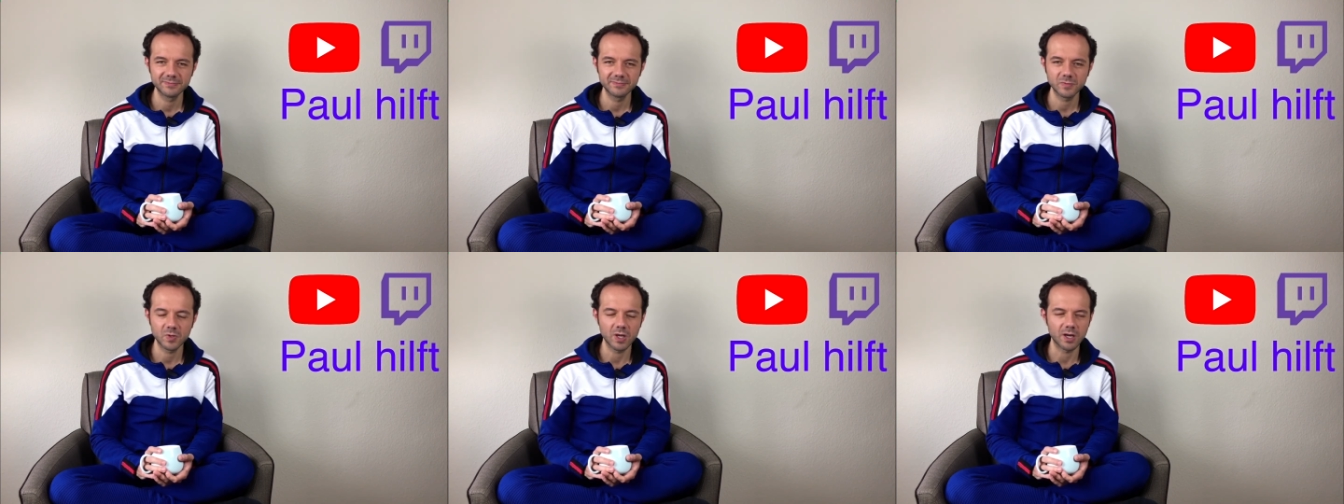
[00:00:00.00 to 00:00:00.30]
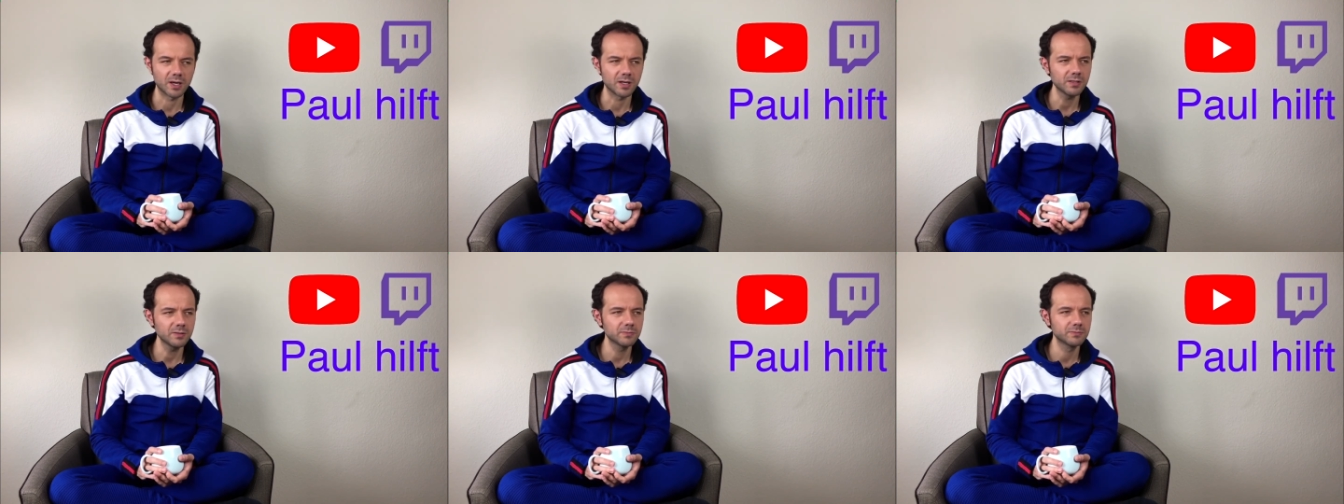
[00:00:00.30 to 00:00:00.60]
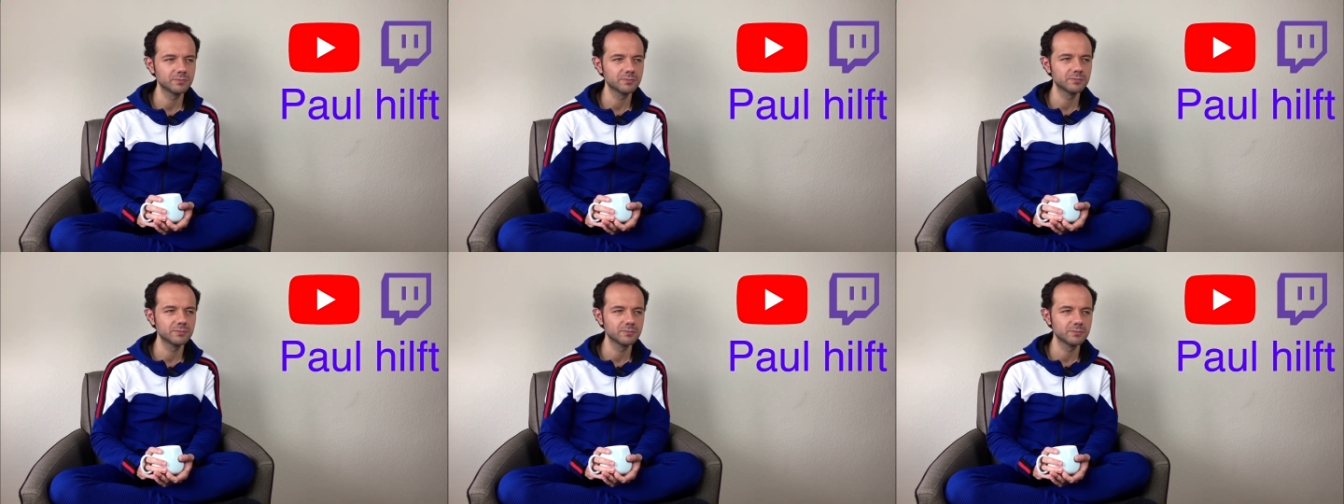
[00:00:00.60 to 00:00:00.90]
Ja,
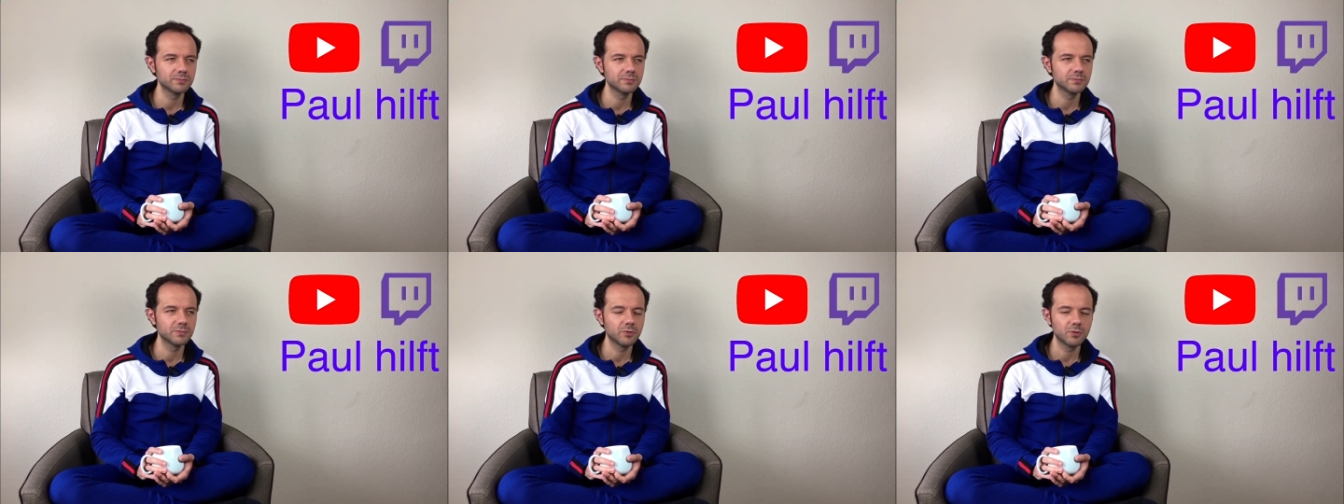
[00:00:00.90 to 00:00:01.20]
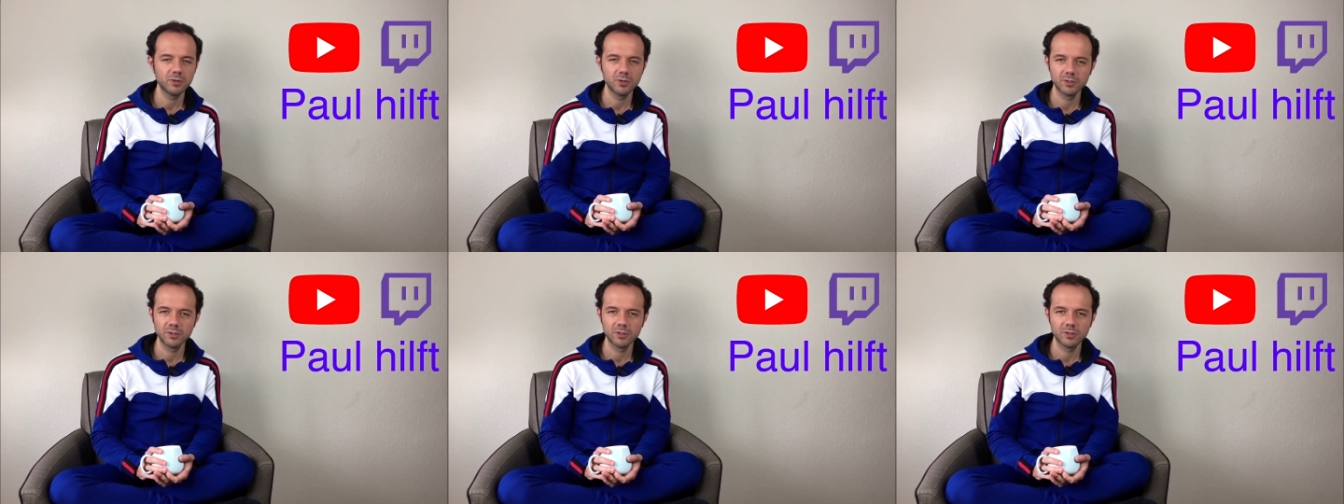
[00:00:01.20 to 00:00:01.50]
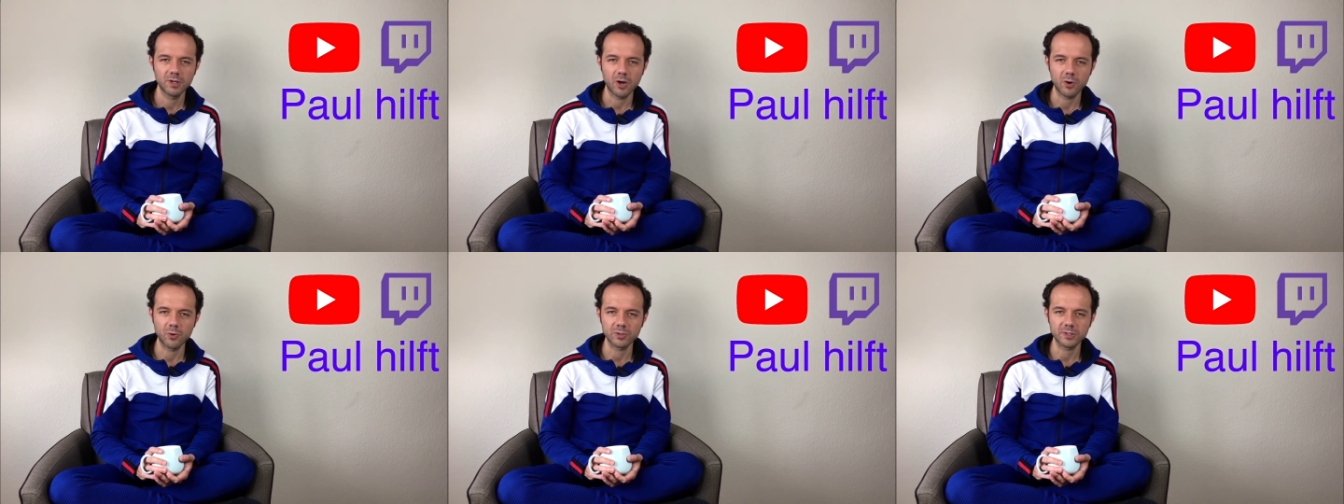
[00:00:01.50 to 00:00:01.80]

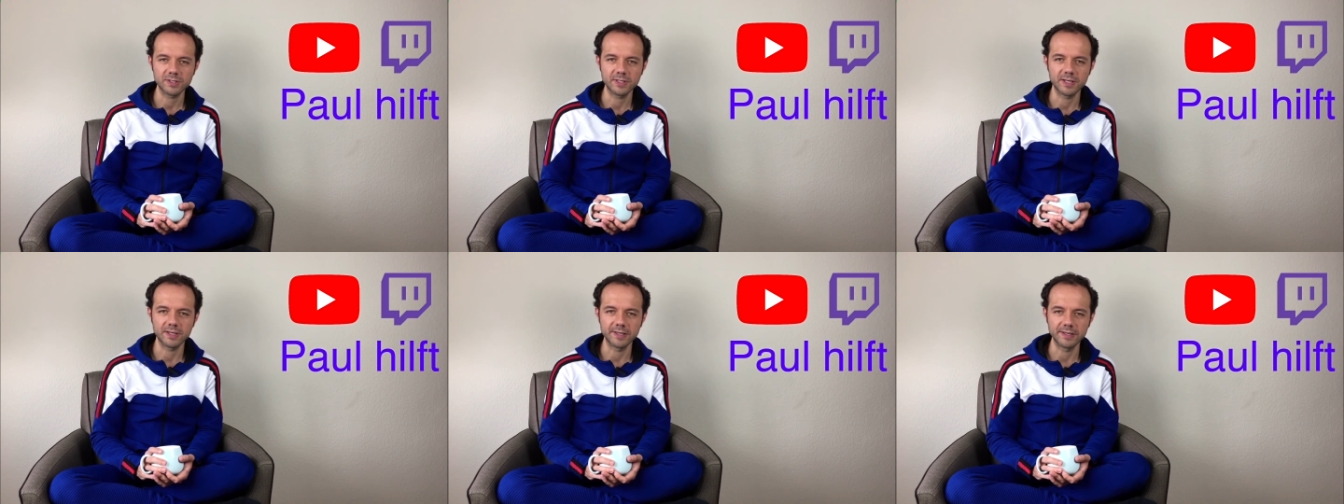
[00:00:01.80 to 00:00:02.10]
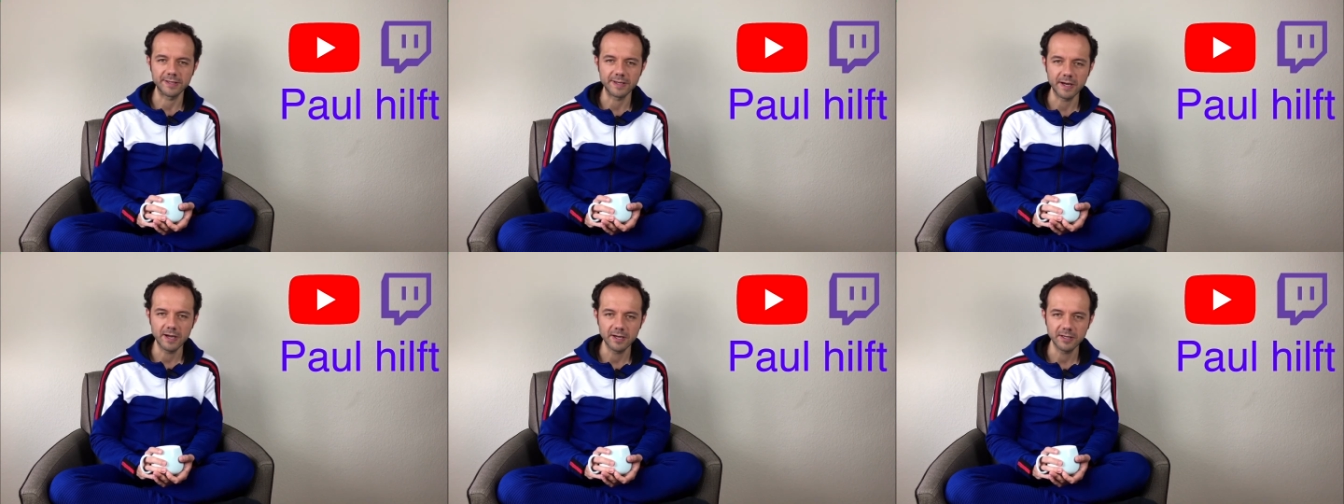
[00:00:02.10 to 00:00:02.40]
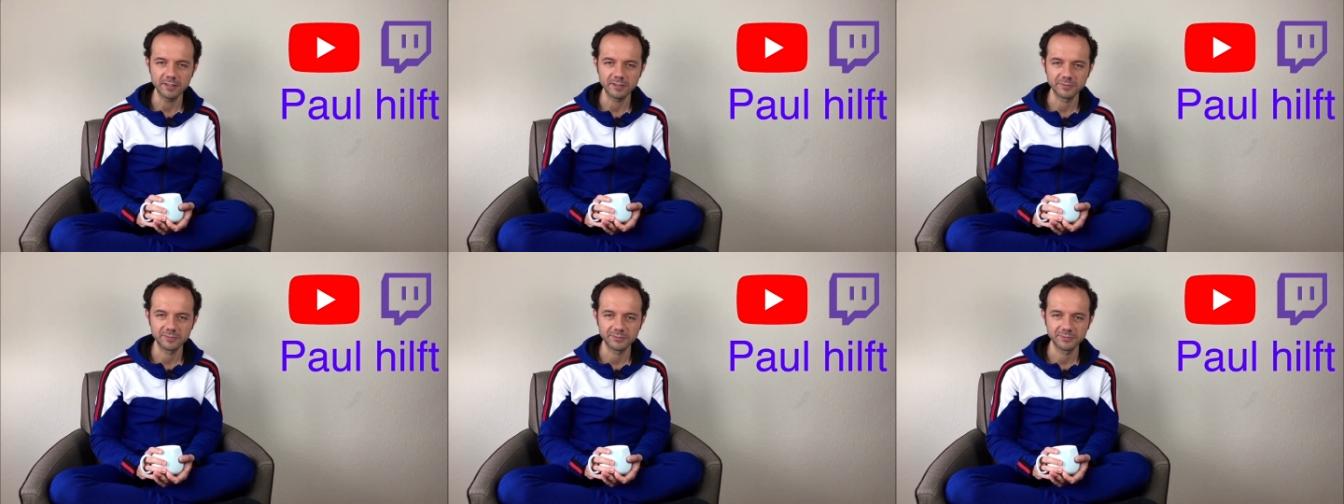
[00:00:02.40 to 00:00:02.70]
auch sehr legal.